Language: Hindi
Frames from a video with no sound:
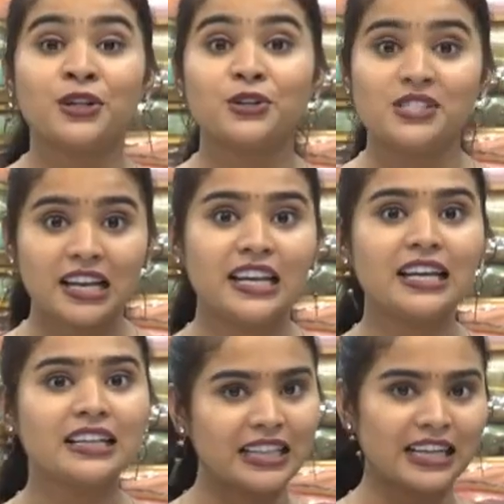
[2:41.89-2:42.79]
तो
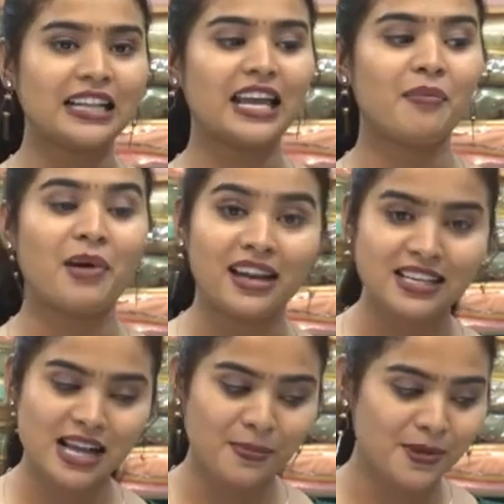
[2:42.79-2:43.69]
चलिए देखते हैं
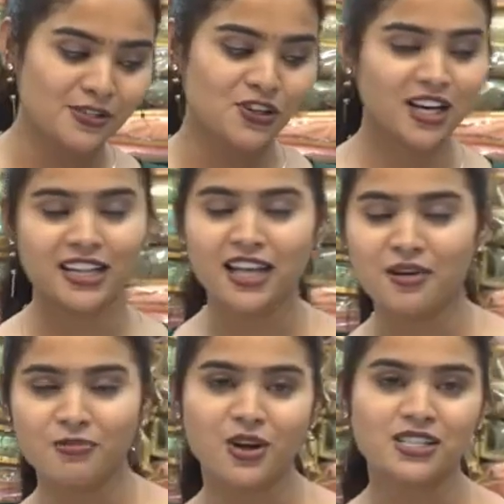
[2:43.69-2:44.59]
हमारे सैम्पल्स और करते
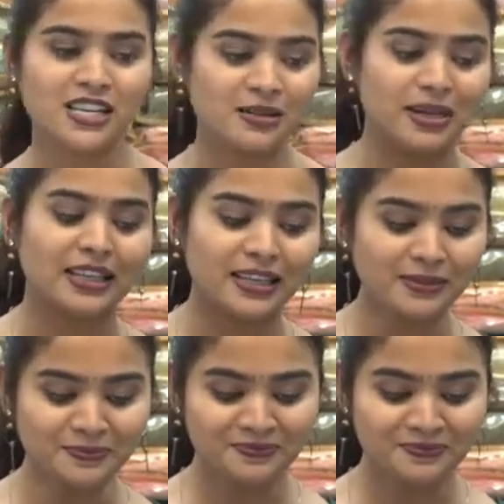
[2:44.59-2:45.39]
हैं बहुत सारी बातें